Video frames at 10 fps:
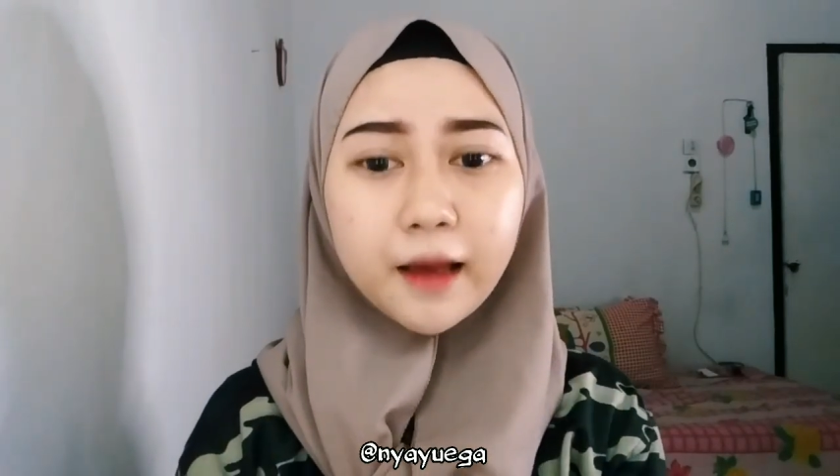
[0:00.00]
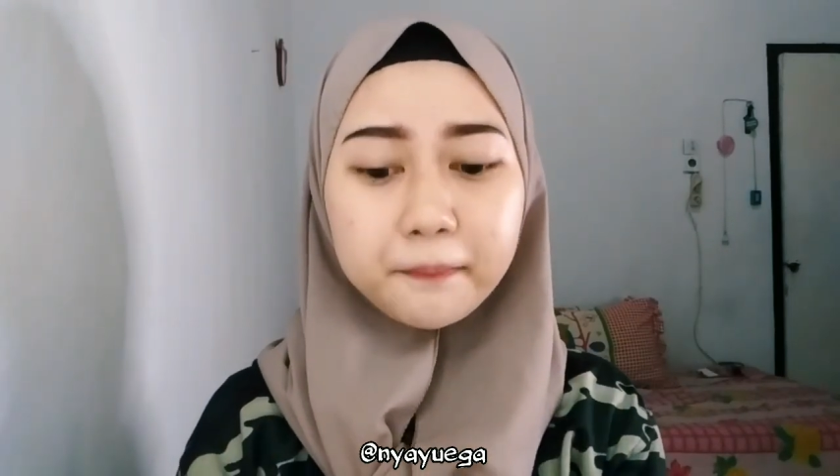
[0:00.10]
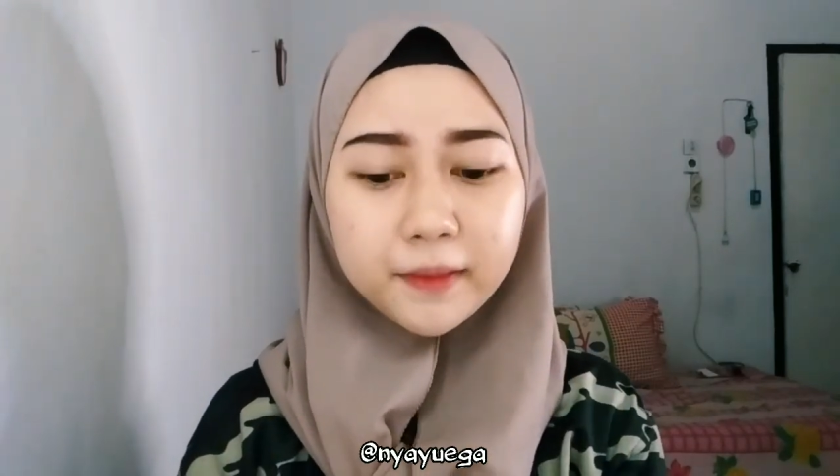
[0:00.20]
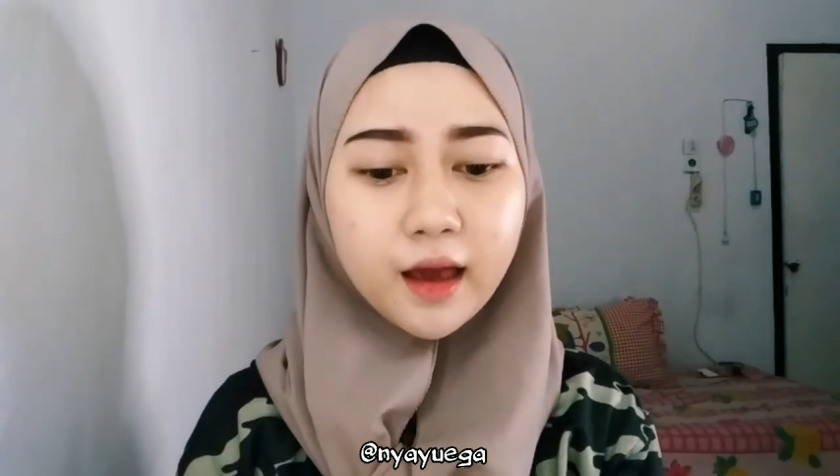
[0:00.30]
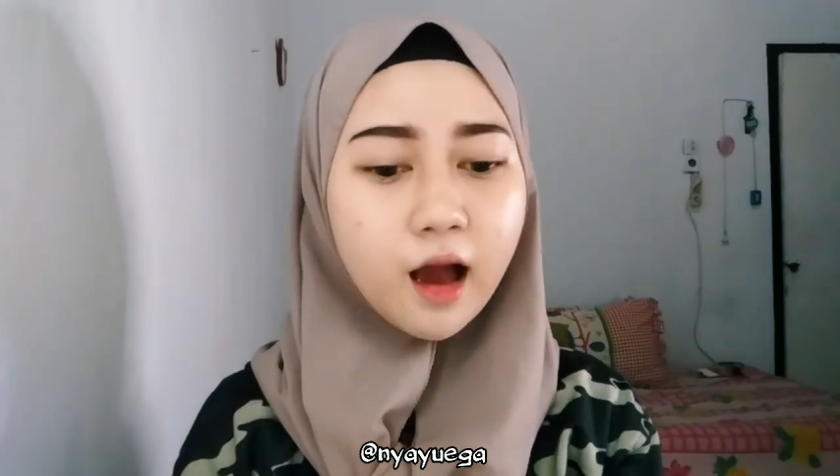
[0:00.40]

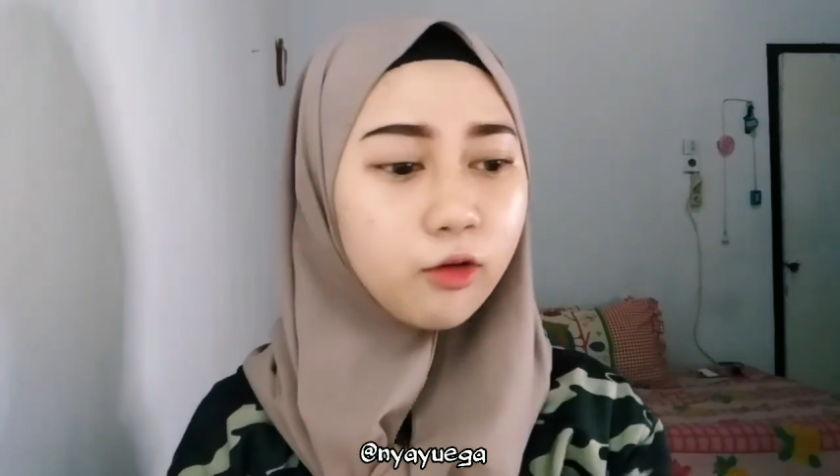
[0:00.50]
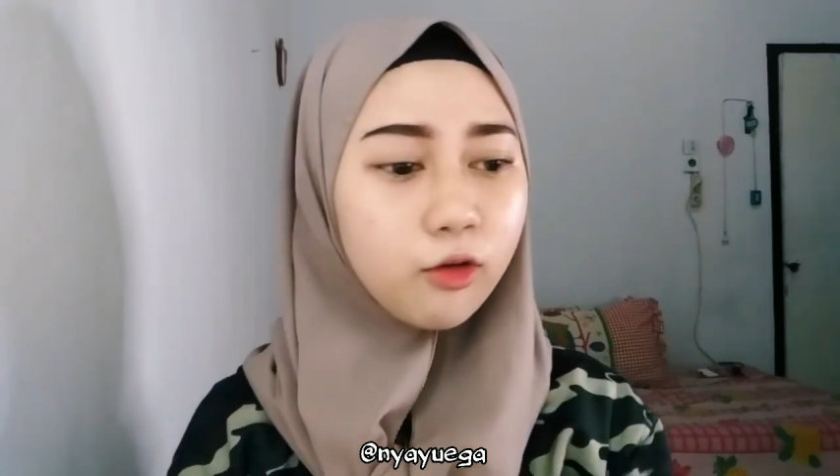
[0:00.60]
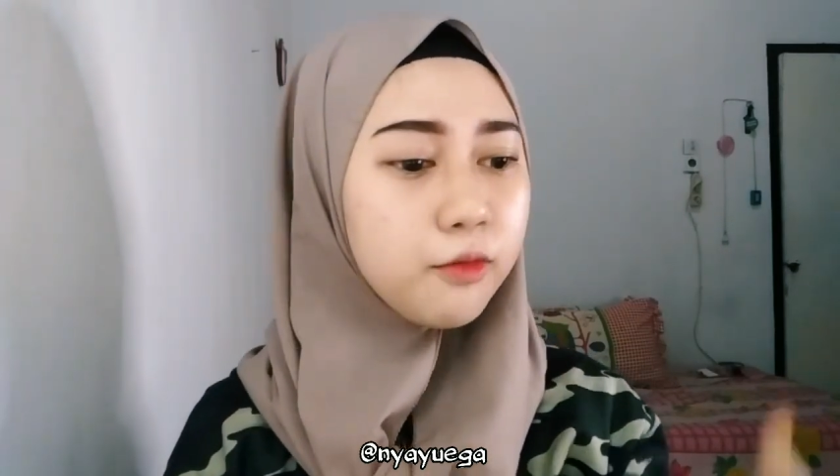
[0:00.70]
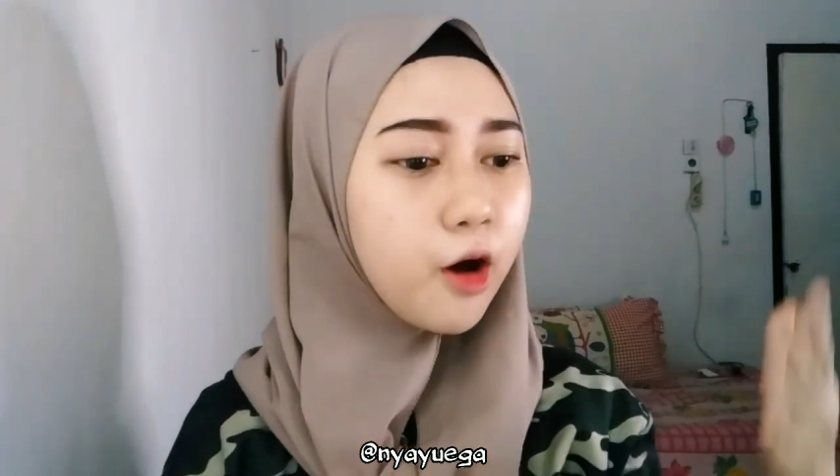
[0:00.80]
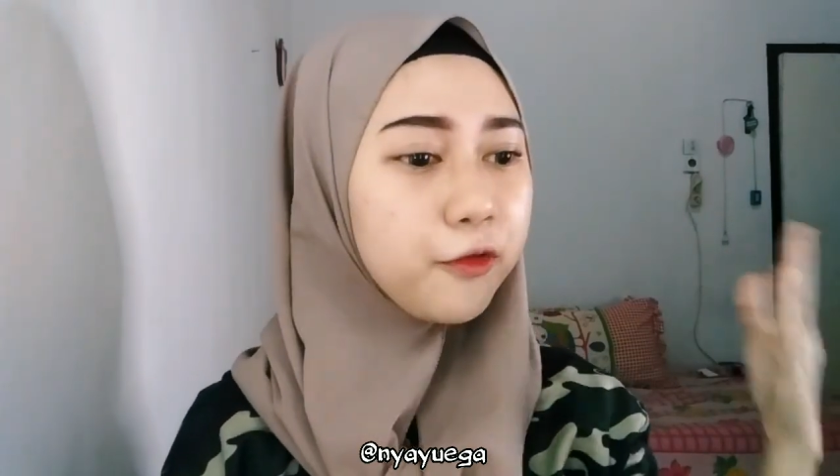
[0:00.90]
tapi
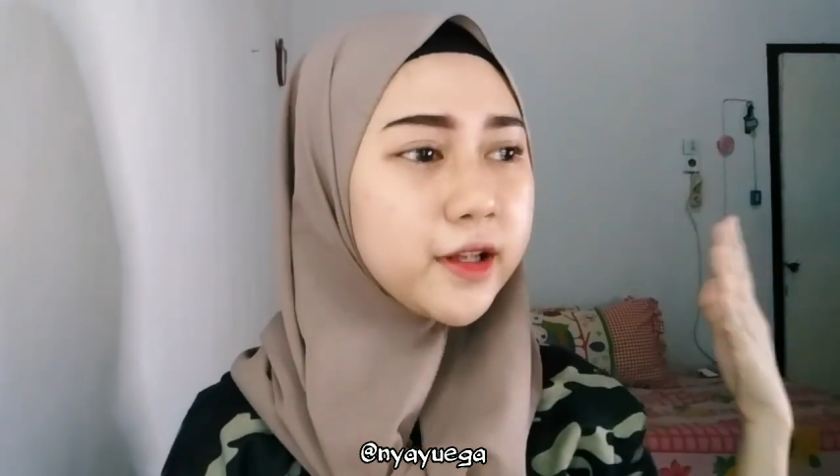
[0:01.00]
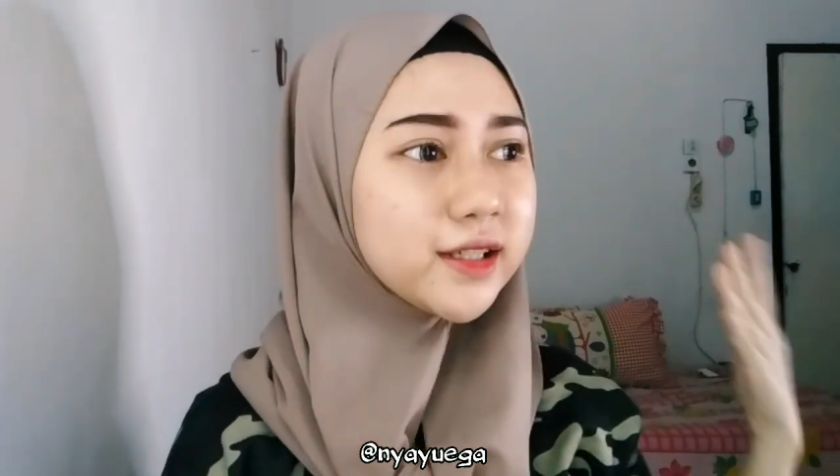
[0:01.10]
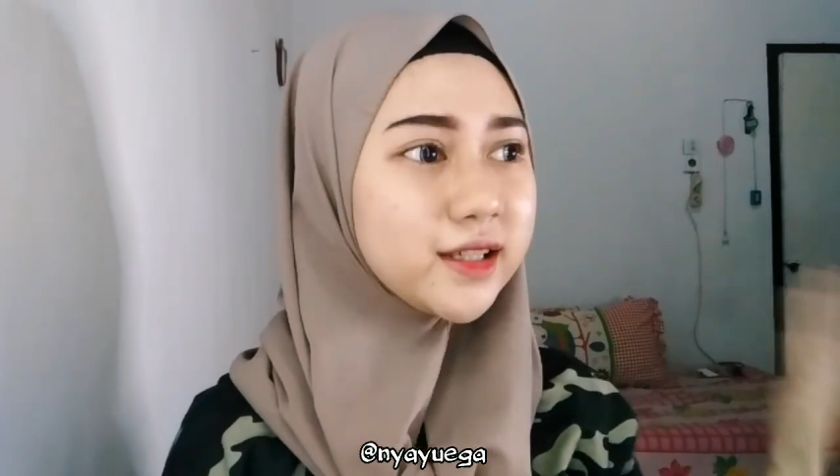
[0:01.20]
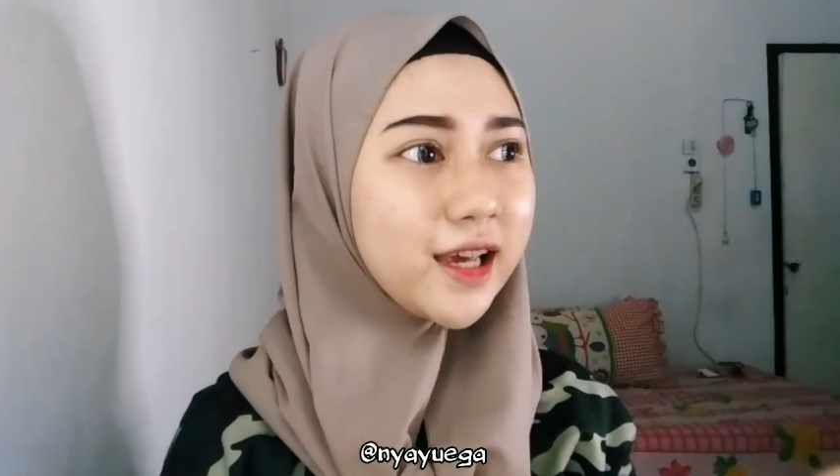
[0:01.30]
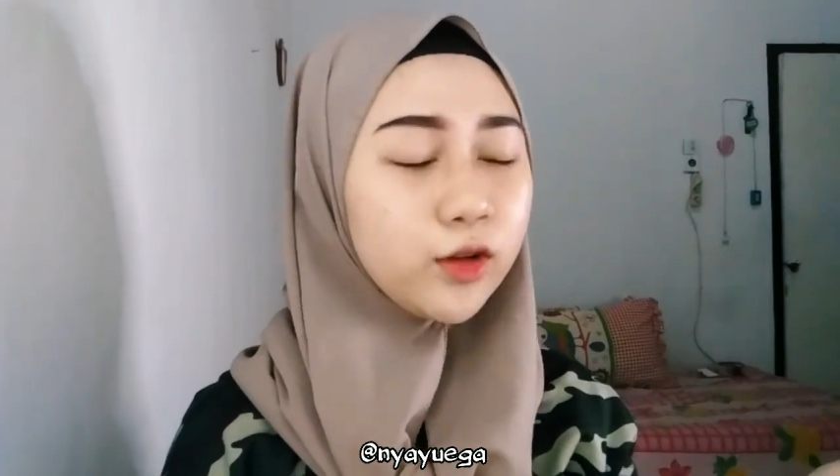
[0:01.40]
aku mau
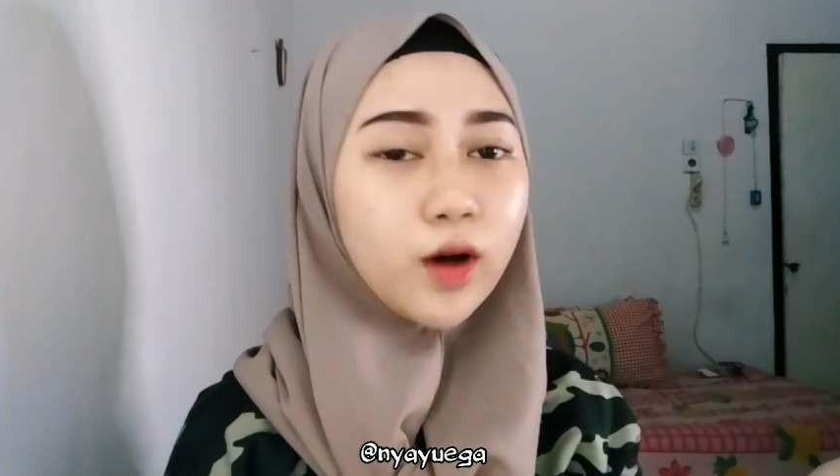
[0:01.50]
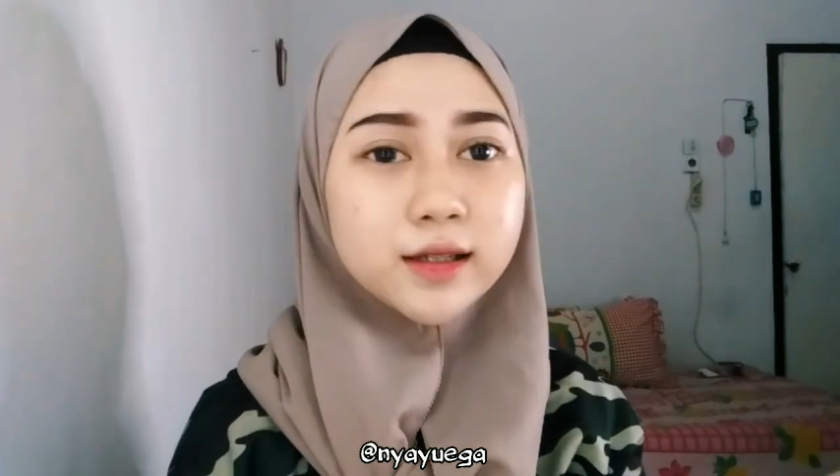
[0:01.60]
finishnya itu